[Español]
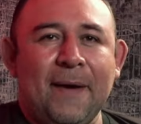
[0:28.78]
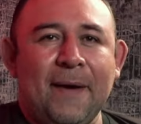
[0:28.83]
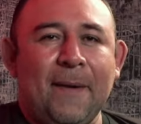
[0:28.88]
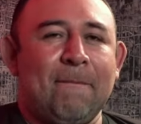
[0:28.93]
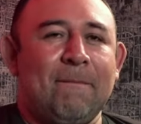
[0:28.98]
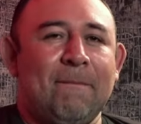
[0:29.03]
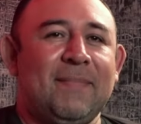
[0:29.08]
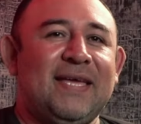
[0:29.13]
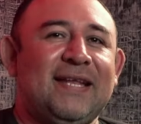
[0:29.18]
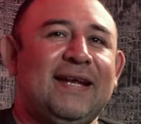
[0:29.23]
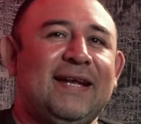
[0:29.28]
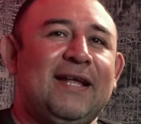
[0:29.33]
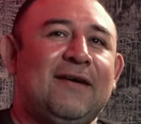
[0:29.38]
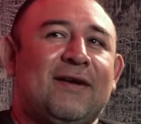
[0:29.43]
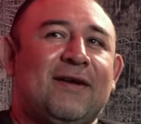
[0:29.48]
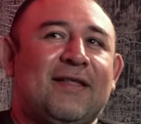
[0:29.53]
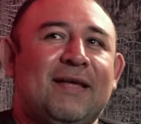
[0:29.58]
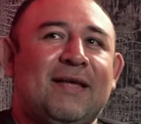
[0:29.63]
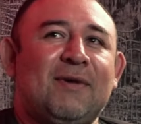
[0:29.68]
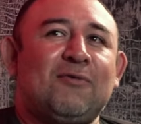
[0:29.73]
Mire, la
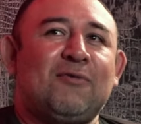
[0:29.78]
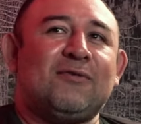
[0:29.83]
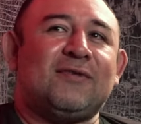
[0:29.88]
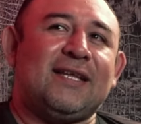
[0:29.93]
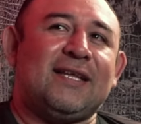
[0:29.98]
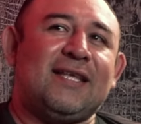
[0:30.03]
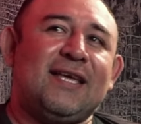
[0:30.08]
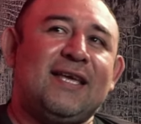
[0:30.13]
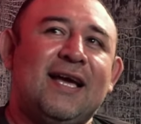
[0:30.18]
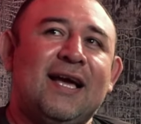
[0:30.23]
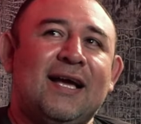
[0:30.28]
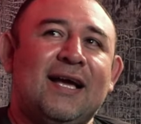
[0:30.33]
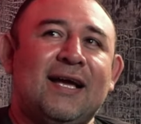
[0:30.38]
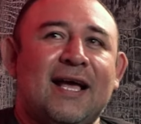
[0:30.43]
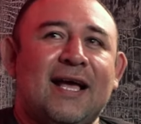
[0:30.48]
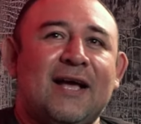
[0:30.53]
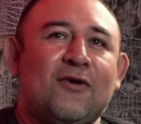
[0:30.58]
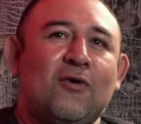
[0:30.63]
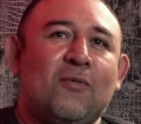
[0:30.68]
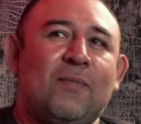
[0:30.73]
verdad me gustaría
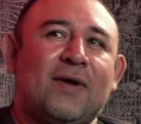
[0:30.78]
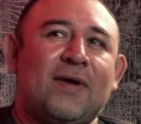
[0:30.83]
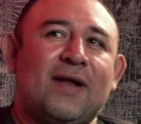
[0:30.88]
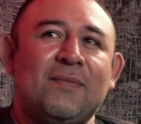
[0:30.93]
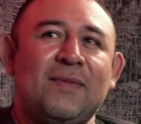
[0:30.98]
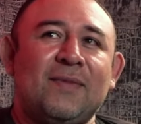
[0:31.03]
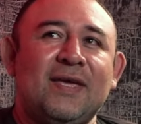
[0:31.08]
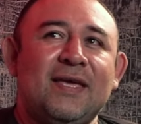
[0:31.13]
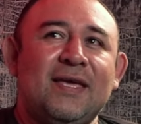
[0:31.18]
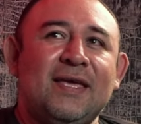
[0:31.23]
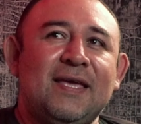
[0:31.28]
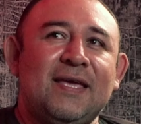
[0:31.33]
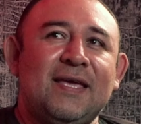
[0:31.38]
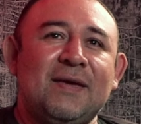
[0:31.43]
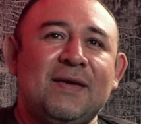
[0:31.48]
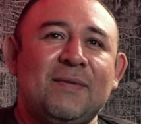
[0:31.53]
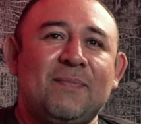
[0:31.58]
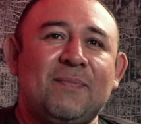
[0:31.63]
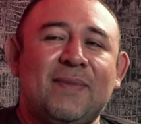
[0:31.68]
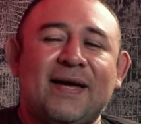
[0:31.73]
casco para mí
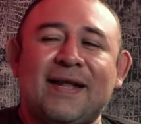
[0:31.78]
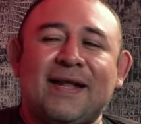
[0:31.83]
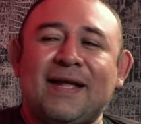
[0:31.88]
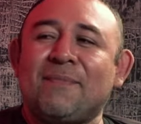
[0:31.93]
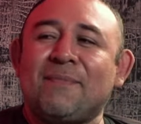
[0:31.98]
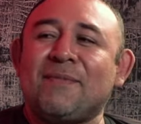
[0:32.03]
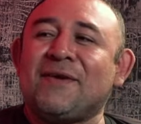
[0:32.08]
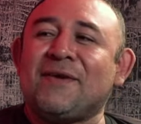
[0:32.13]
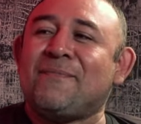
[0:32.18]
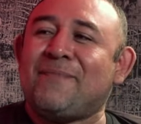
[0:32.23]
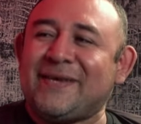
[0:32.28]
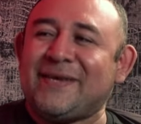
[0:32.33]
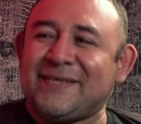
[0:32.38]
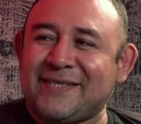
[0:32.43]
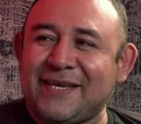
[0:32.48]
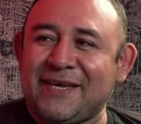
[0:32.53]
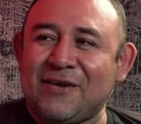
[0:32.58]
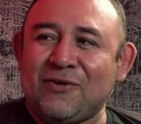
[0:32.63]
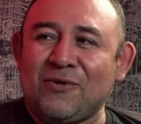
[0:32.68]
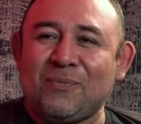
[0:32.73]
y para mi
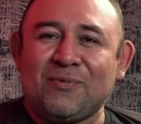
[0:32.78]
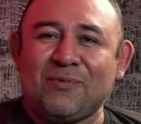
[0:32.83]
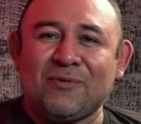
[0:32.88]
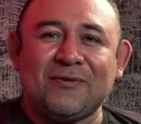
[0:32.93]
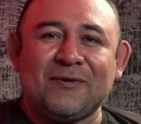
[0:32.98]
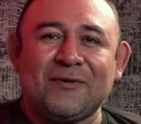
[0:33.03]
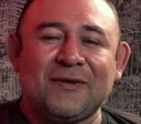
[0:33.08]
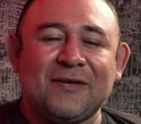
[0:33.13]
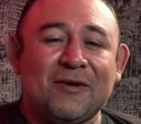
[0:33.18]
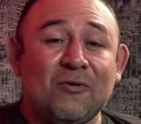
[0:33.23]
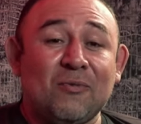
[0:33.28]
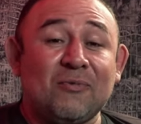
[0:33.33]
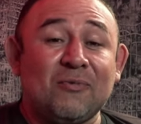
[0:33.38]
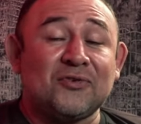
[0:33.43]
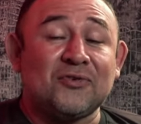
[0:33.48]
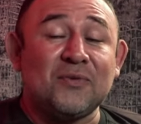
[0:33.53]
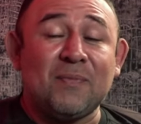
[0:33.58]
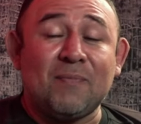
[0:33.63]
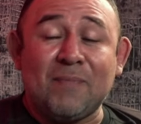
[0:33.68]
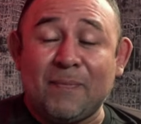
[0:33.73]
pasajero, porque como
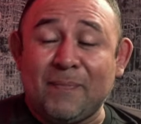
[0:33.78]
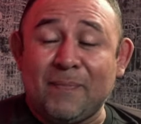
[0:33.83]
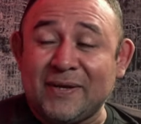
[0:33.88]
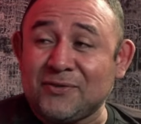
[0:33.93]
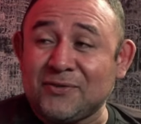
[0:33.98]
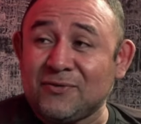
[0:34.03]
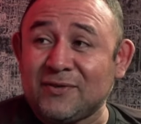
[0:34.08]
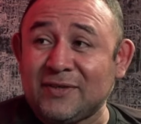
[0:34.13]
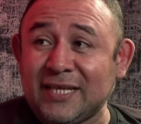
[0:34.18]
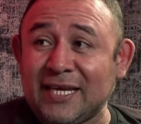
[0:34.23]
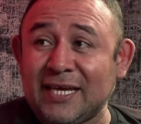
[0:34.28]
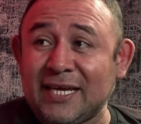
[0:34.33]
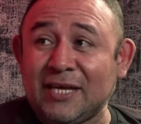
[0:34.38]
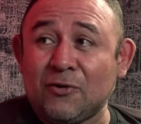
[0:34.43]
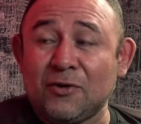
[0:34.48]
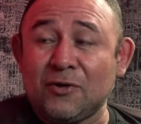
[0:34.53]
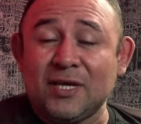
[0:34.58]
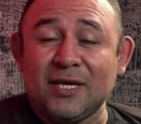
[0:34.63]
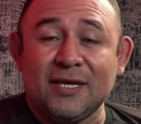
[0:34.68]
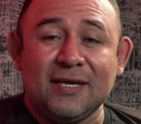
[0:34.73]
soy papá
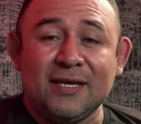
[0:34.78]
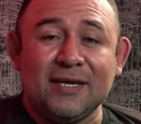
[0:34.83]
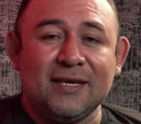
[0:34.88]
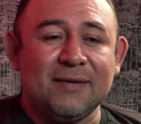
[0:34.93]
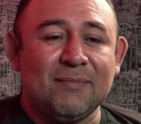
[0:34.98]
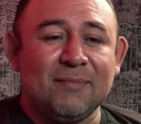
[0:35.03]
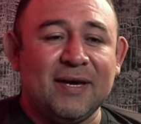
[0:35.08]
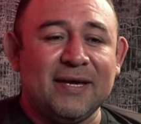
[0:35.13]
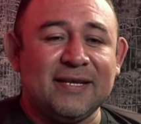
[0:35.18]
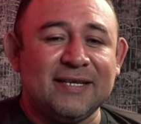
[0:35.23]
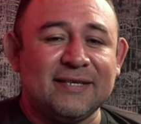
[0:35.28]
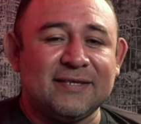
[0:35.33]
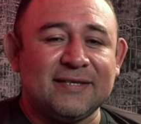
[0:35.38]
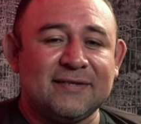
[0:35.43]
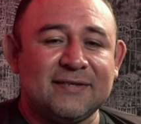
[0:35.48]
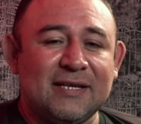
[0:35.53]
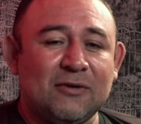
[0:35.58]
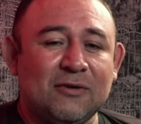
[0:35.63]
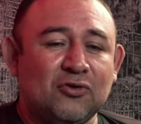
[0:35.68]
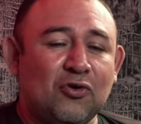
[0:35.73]
soltero, y imagínense
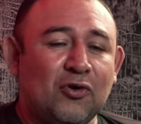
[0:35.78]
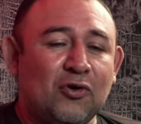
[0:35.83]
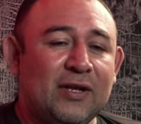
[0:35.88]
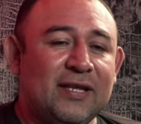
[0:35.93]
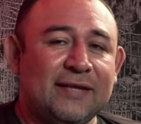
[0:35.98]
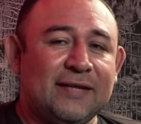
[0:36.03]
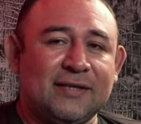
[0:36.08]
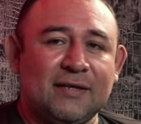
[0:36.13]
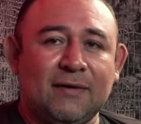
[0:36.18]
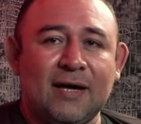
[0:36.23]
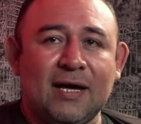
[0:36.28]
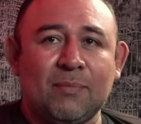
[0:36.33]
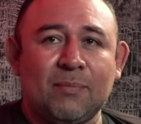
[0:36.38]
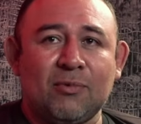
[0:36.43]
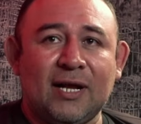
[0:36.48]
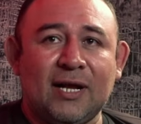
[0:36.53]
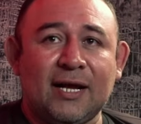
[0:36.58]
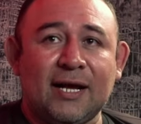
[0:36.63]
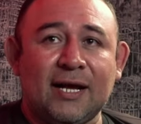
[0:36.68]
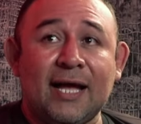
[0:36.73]
salgo todo el día trabajar
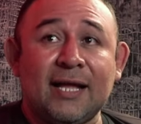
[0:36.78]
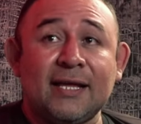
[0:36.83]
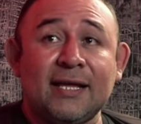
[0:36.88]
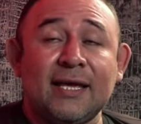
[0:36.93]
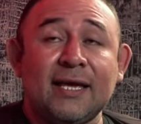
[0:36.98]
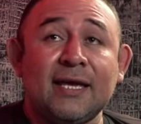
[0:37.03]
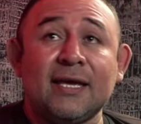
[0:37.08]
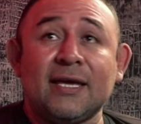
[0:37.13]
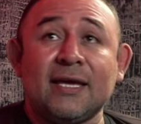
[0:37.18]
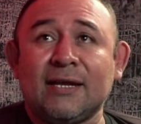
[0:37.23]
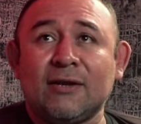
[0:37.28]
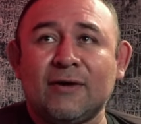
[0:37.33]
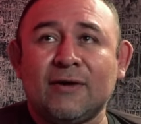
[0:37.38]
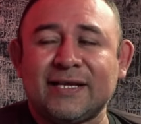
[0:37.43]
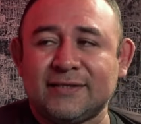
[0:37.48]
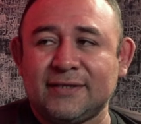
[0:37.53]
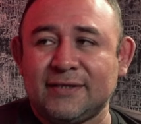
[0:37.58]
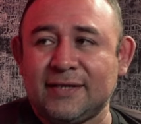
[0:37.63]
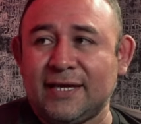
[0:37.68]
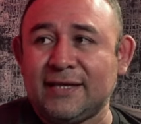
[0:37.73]
por las calles y los
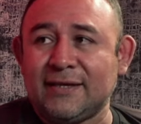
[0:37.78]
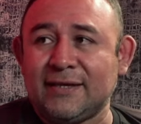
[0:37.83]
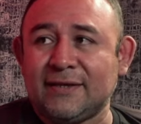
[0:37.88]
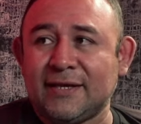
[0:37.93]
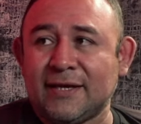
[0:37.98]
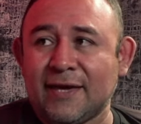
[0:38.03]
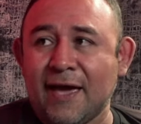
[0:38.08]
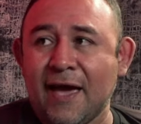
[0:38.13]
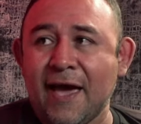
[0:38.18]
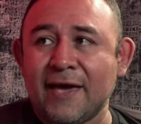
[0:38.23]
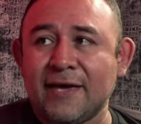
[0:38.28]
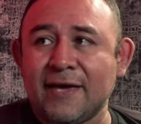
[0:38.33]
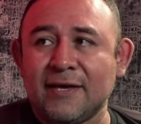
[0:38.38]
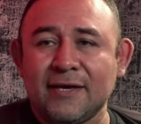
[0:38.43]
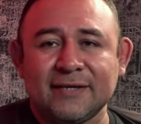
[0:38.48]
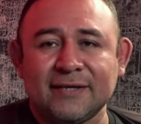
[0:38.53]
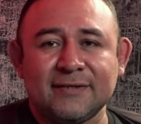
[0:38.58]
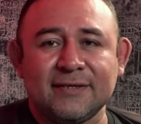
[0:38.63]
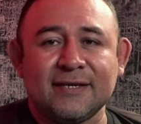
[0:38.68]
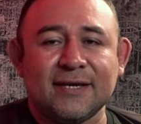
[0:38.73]
accidentes que
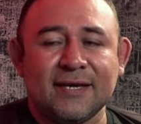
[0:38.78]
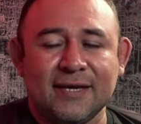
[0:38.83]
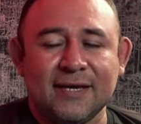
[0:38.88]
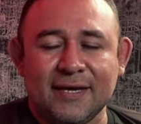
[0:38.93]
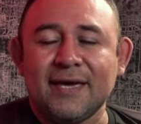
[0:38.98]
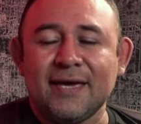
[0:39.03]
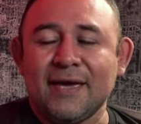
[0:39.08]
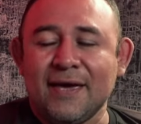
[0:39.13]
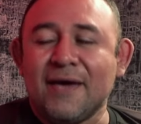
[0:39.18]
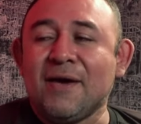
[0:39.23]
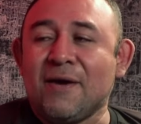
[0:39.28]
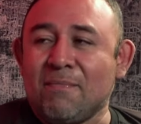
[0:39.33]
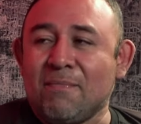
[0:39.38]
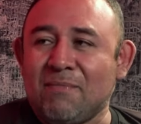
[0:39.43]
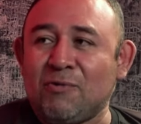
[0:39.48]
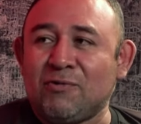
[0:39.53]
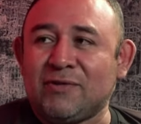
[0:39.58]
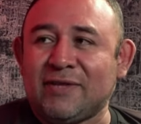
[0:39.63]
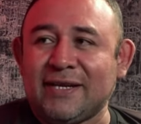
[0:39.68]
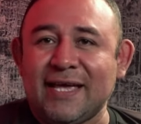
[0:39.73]
hay, así que
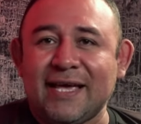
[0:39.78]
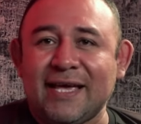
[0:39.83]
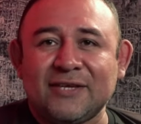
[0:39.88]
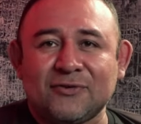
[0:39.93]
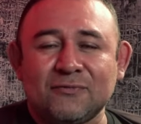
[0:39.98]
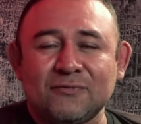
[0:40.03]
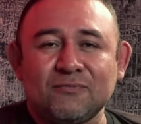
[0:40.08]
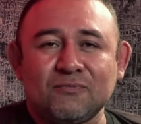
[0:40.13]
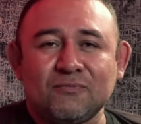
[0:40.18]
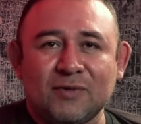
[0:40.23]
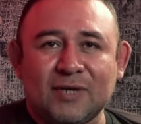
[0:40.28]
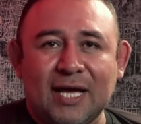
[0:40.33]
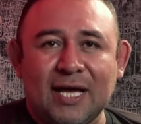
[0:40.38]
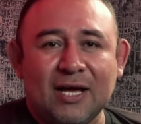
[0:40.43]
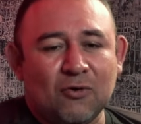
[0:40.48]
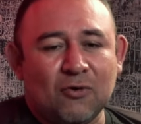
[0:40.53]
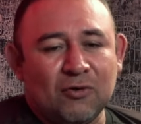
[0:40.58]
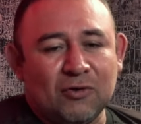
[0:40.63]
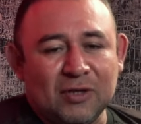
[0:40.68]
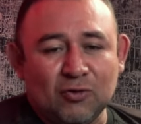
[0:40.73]
me gustaría eso,
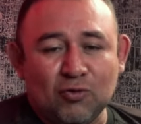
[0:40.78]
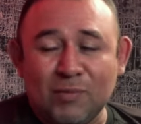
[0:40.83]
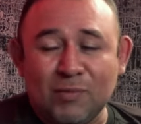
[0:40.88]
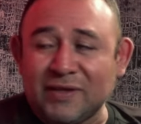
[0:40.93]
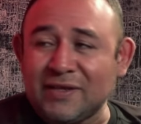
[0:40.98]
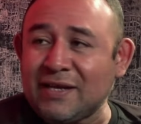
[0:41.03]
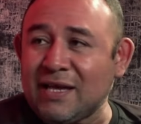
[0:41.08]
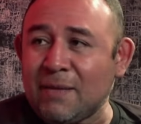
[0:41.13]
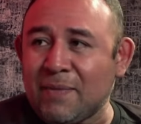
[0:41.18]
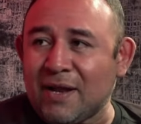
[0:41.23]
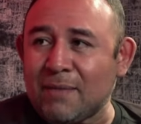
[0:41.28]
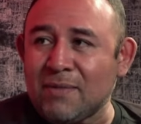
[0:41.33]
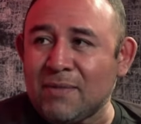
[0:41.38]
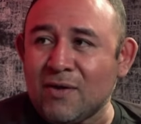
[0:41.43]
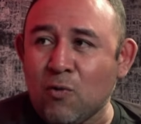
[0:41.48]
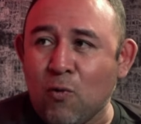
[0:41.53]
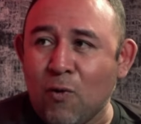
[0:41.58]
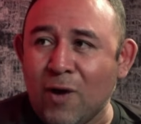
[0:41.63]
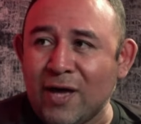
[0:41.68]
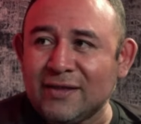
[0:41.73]
casco, indumentaria para mí,
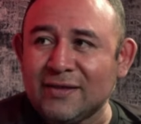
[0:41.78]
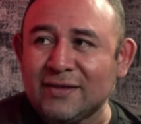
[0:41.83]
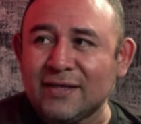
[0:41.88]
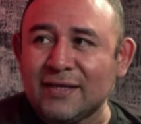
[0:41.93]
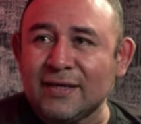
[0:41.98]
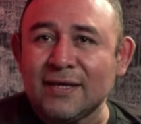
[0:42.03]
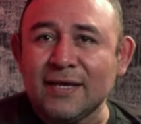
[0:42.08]
guantes.